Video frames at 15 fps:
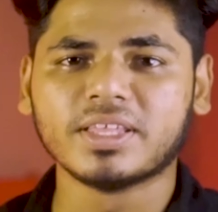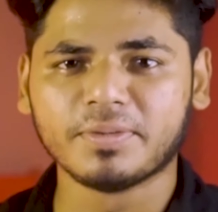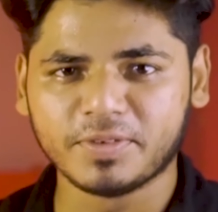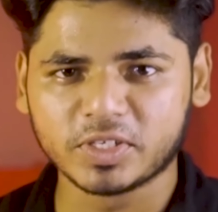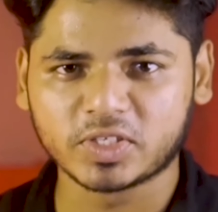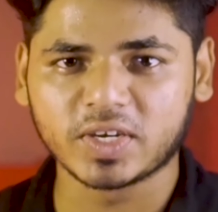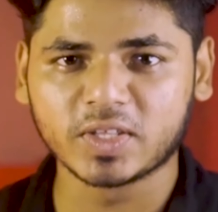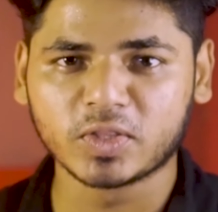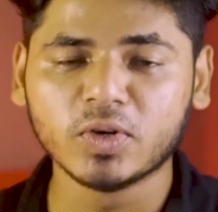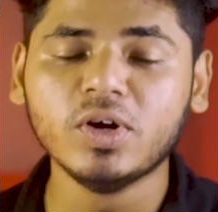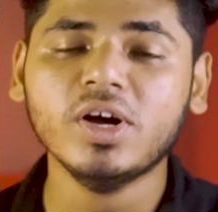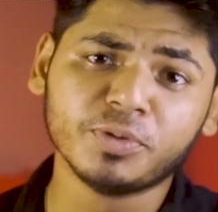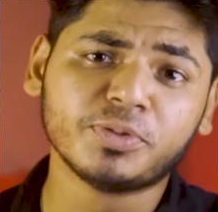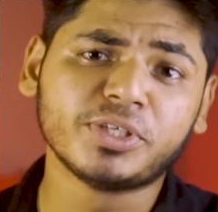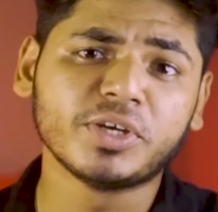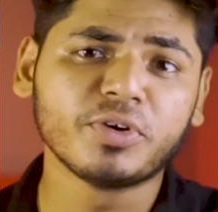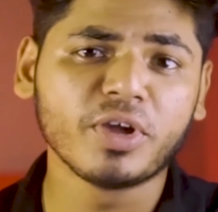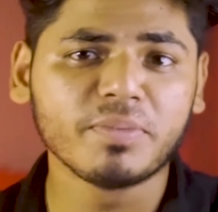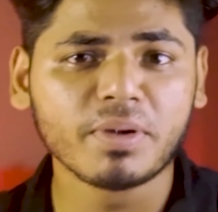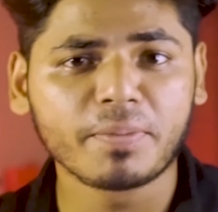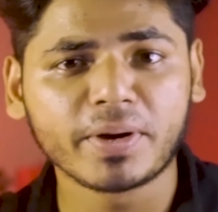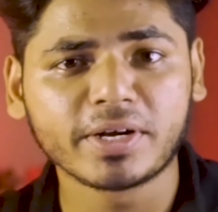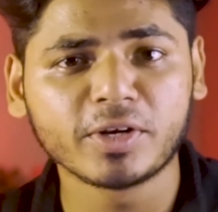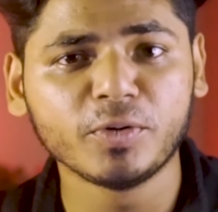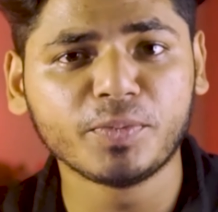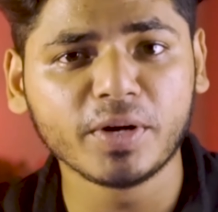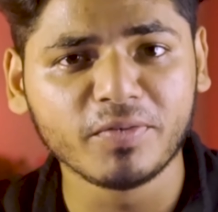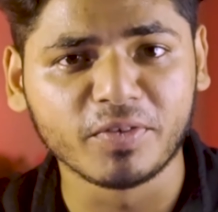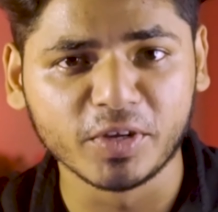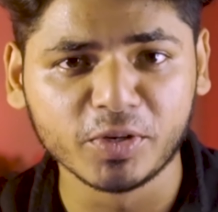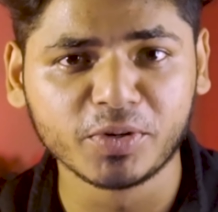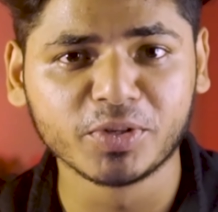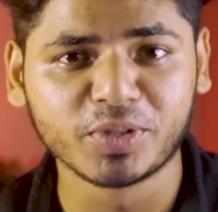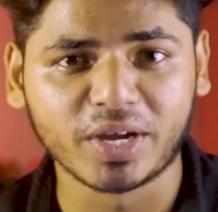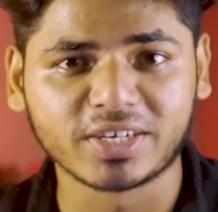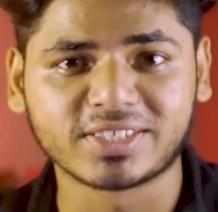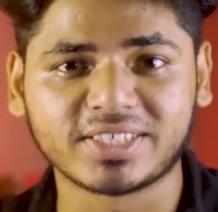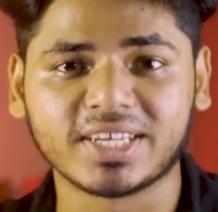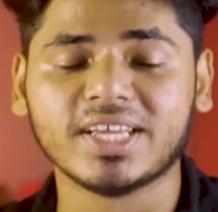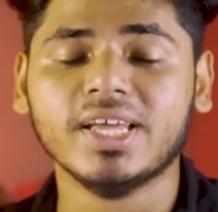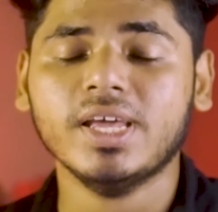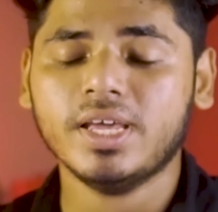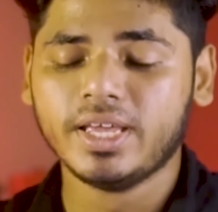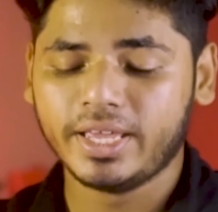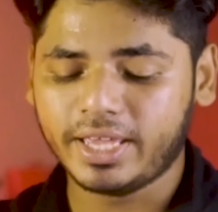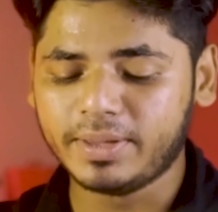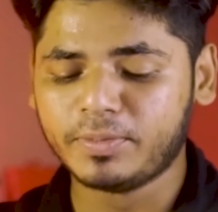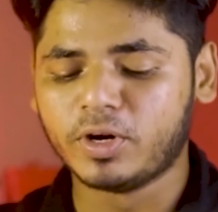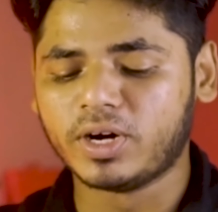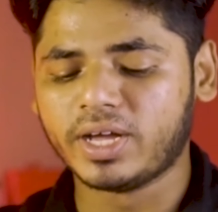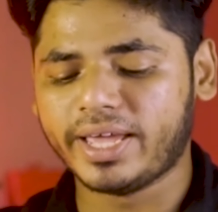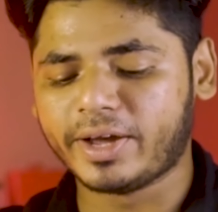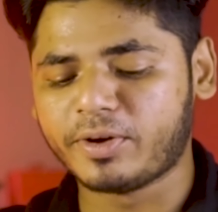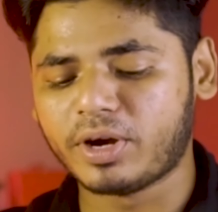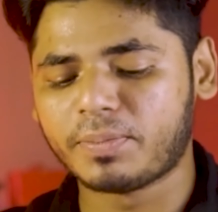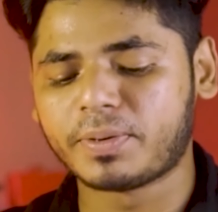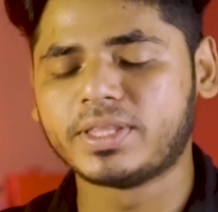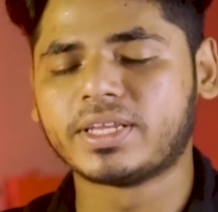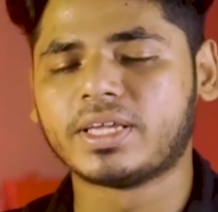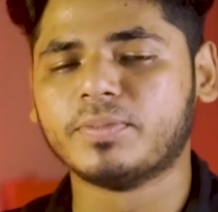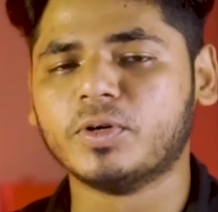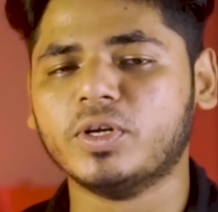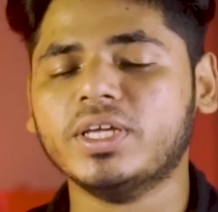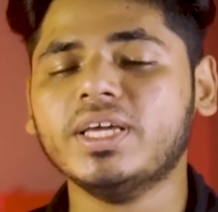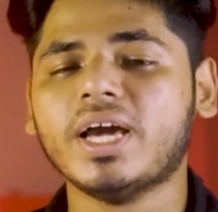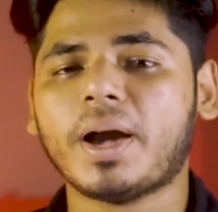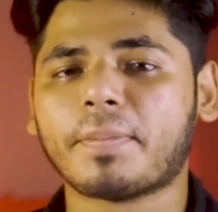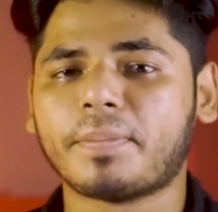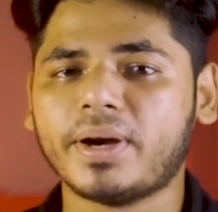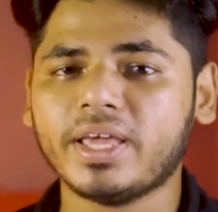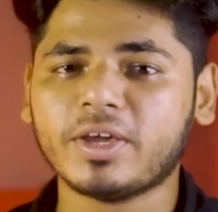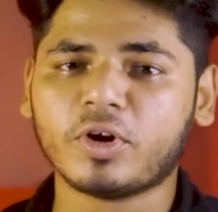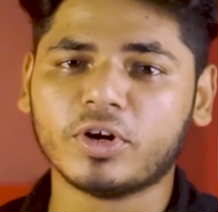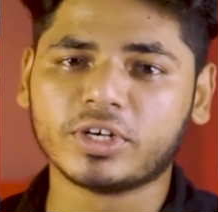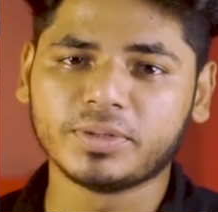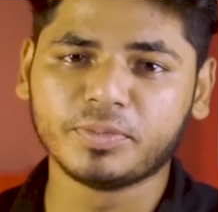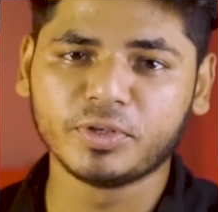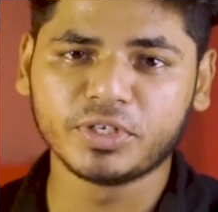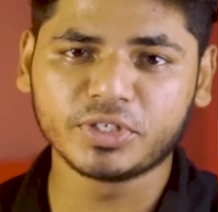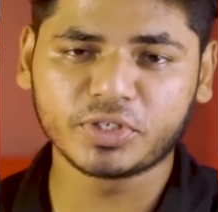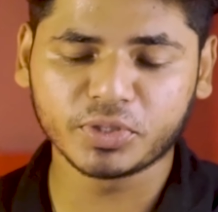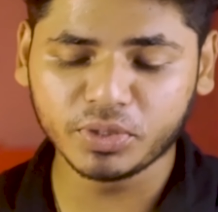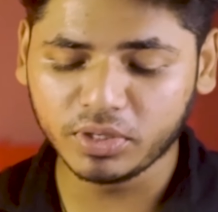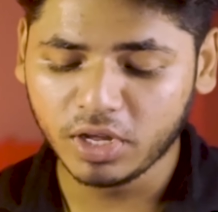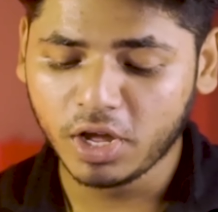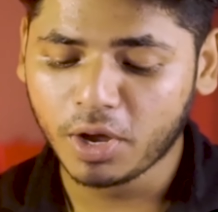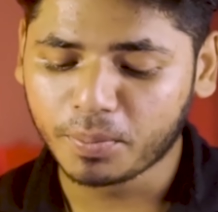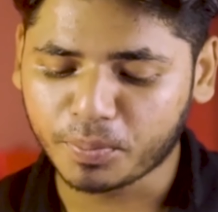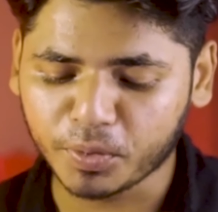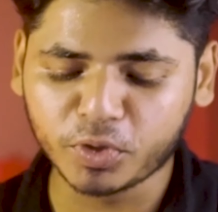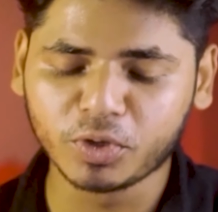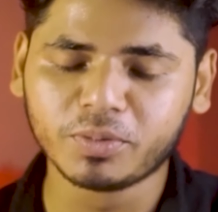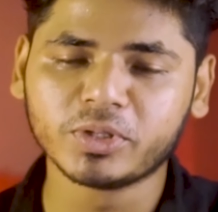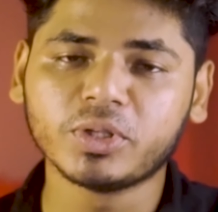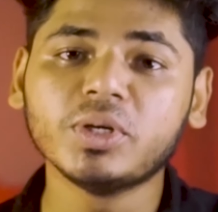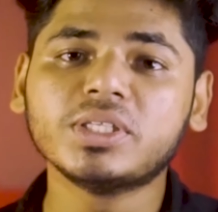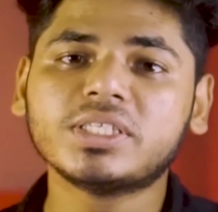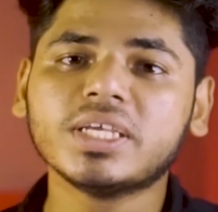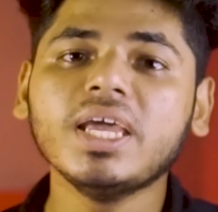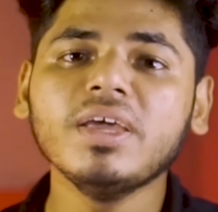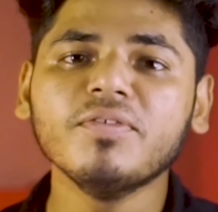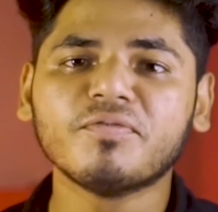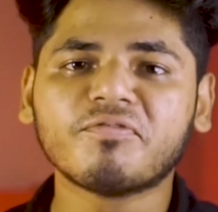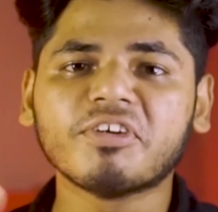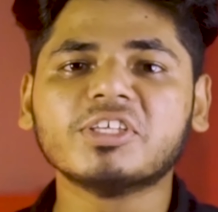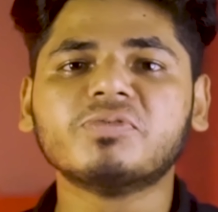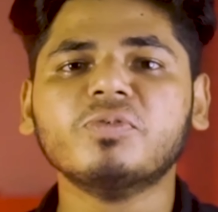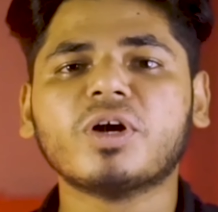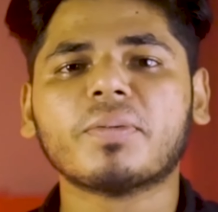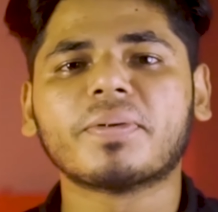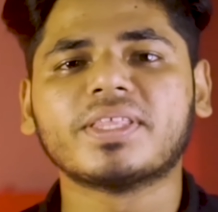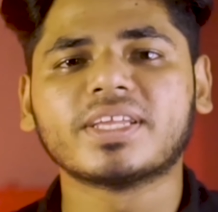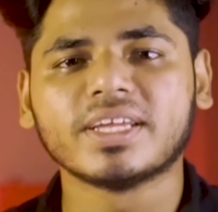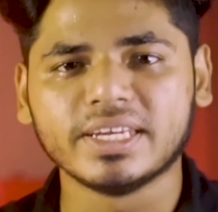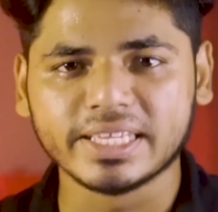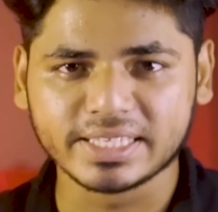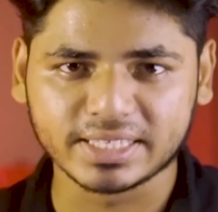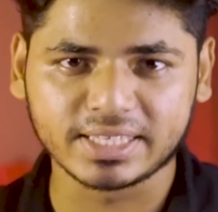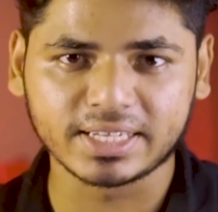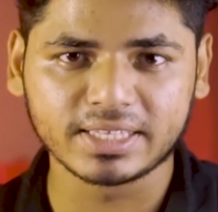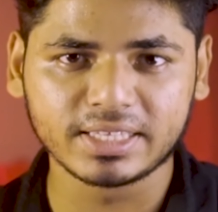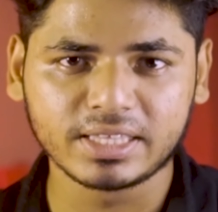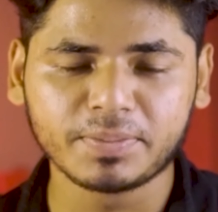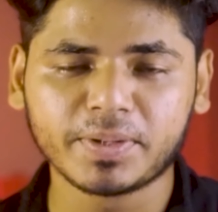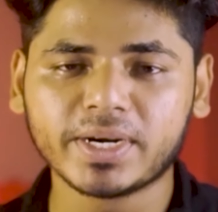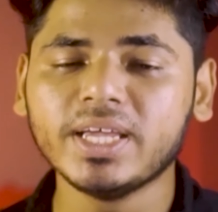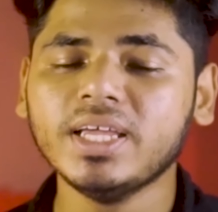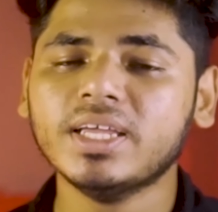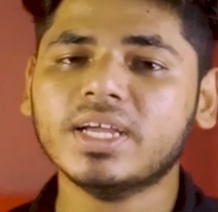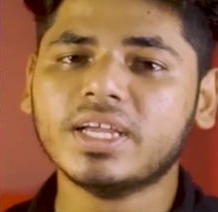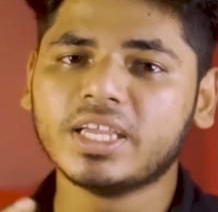আমাদের বিস্তারিত খুব শীঘ্রই এই ব্যাপারটার উপরে ভিডিও কিন্তু আসছে এবং এখন আপনাদেরকে বলি আপনারা এই কন্টেন্ট মনিটেশন প্রথমত হচ্ছে ফেসবুক আপনাদেরকে নিজে থেকে দিতে পারে